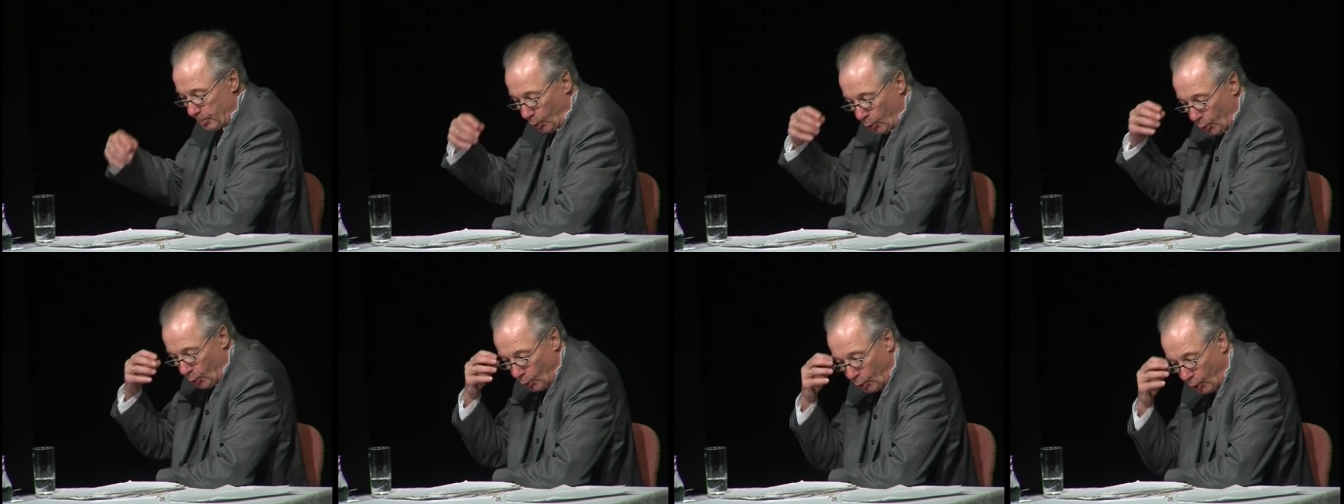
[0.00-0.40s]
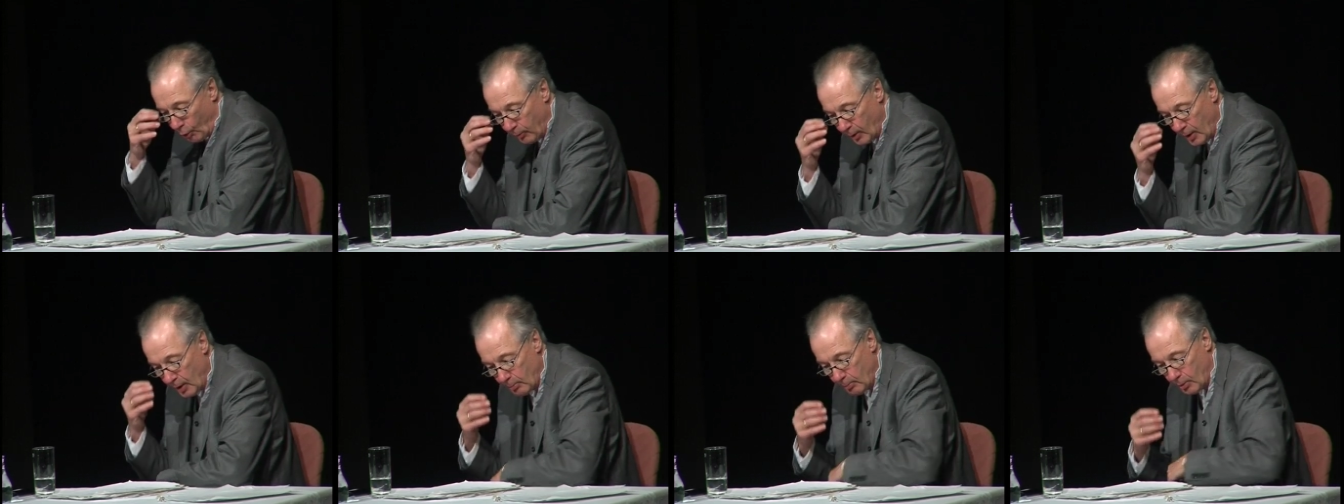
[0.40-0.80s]
dass
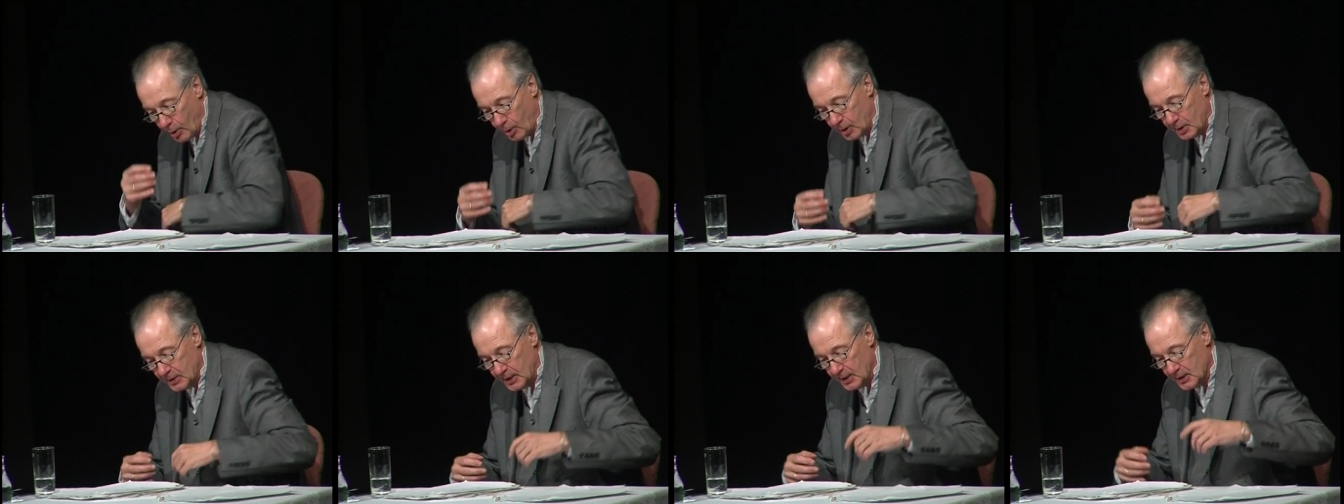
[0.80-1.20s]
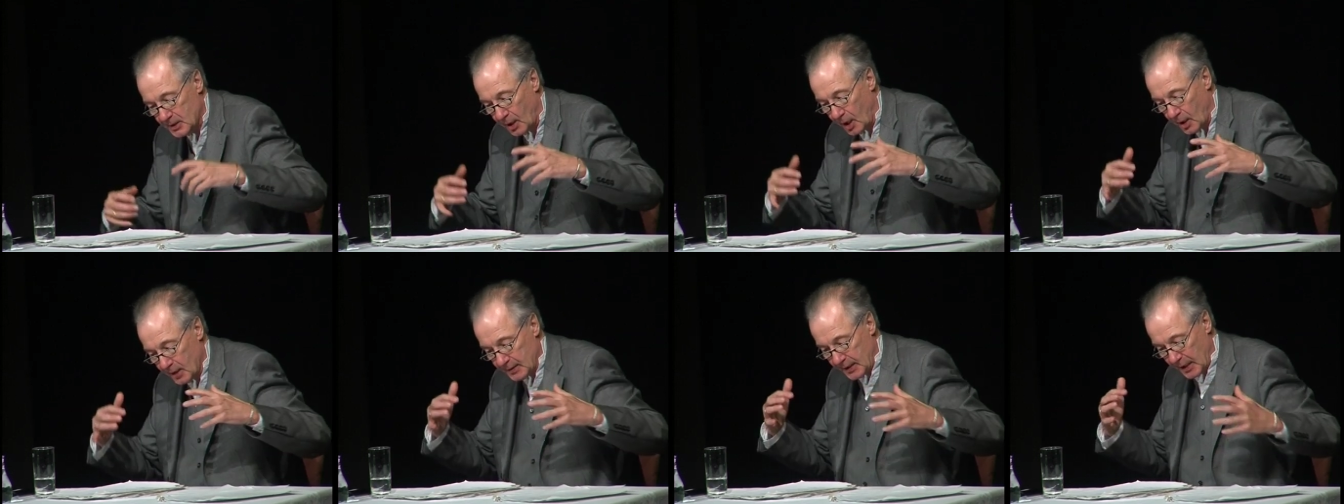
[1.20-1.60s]
das Lachen des
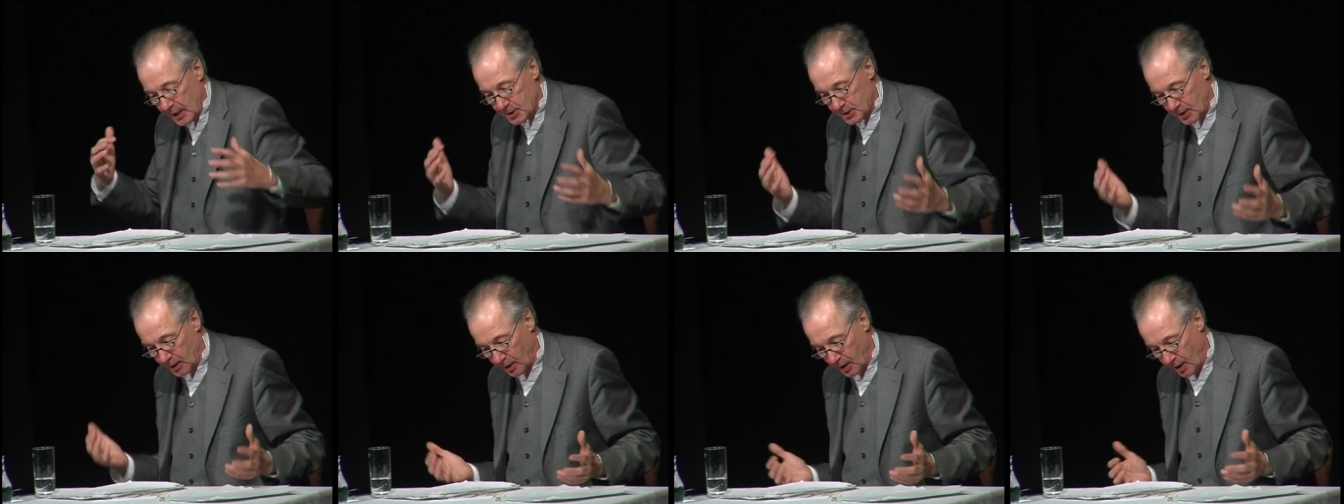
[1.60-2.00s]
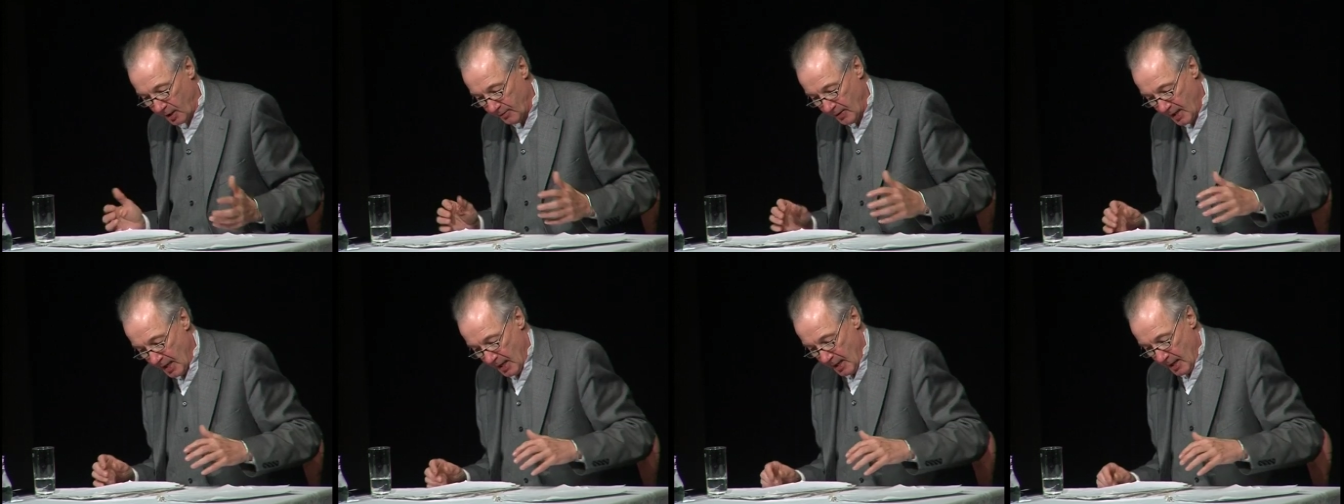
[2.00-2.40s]
Publikums
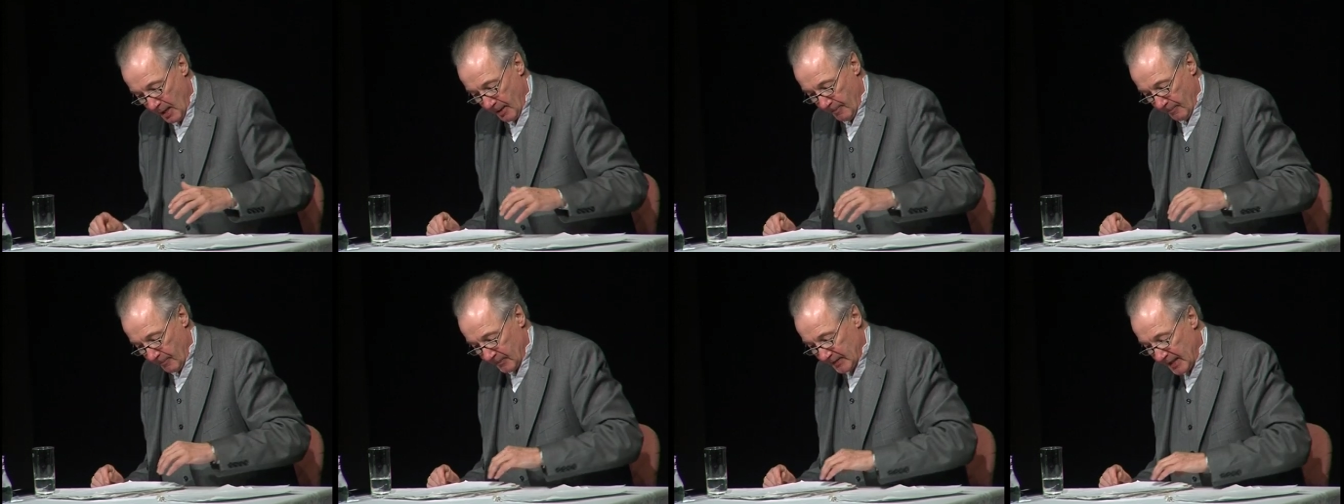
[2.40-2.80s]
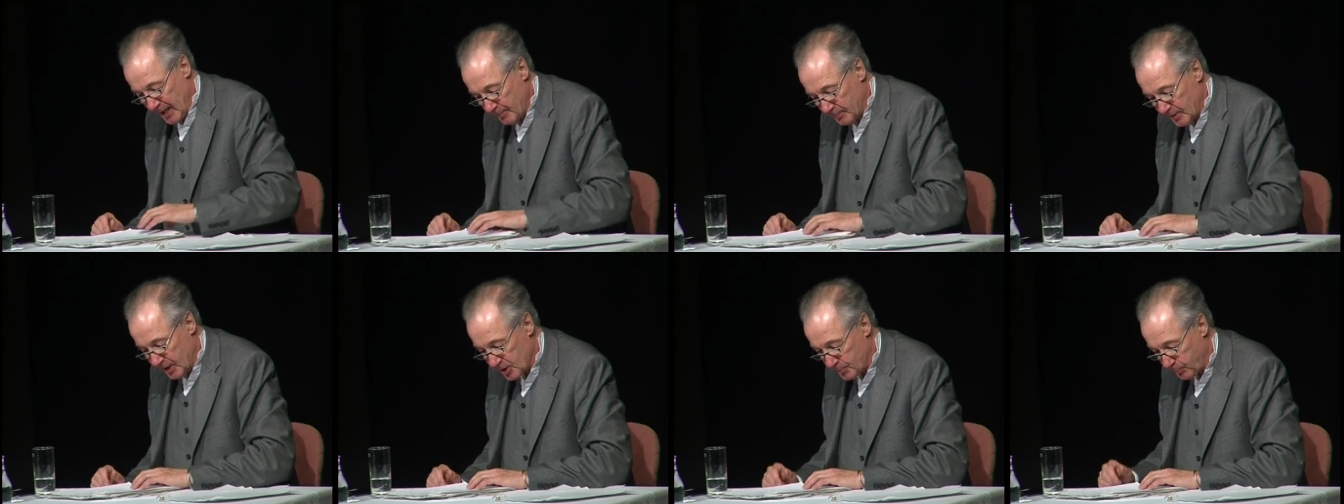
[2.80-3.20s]
keinen
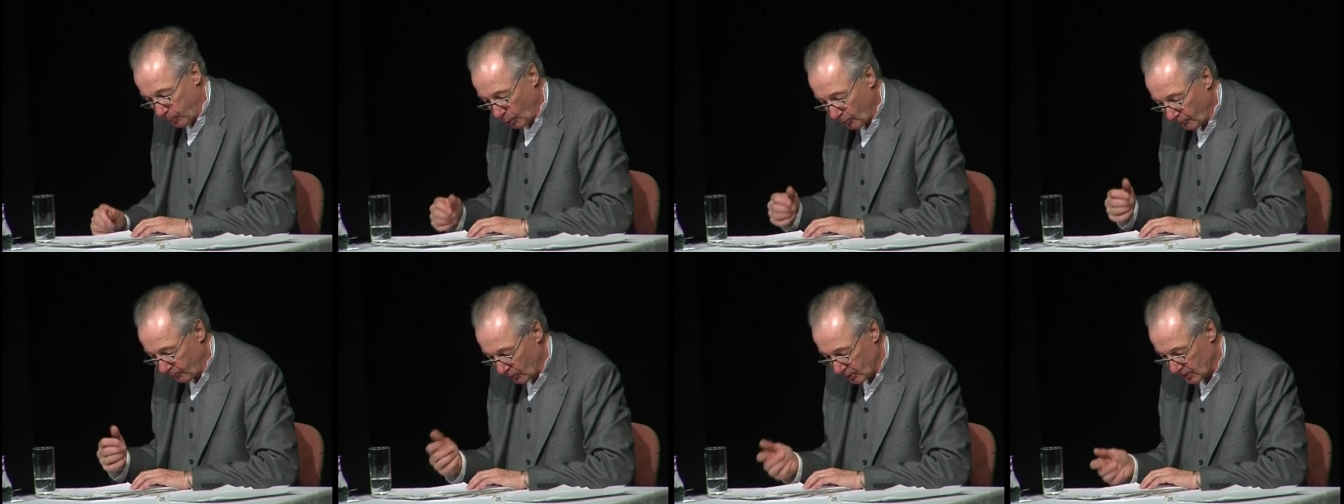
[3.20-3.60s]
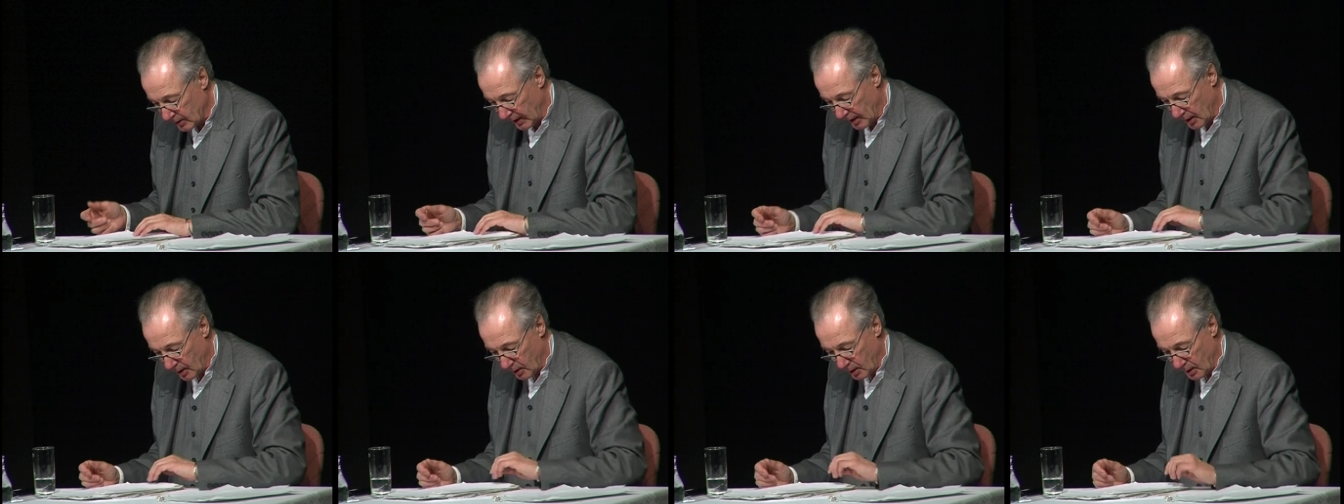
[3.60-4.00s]
Augenblick auf sich
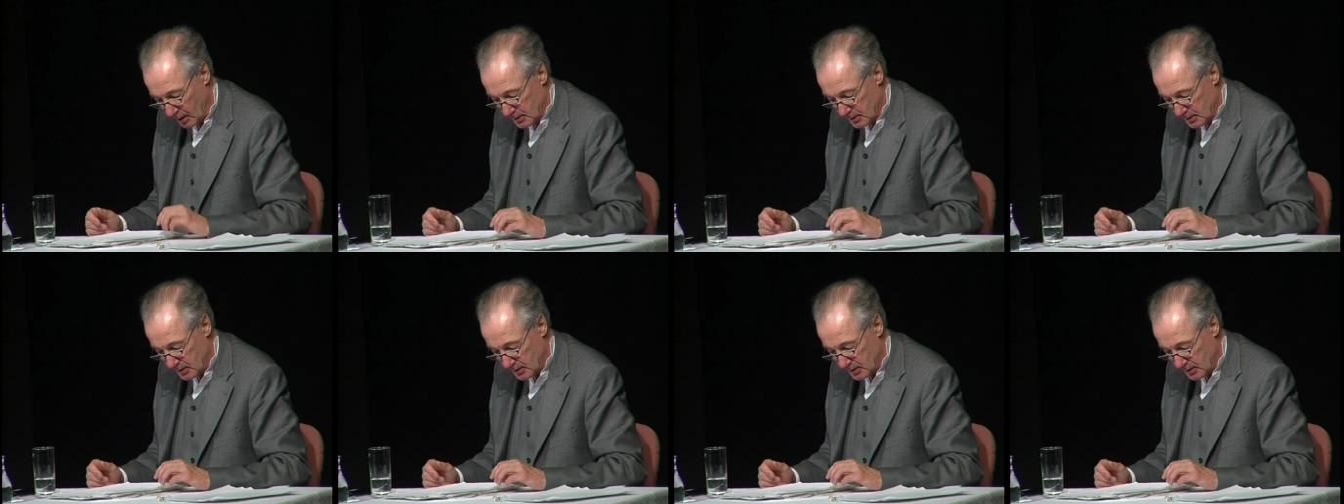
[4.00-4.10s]
warten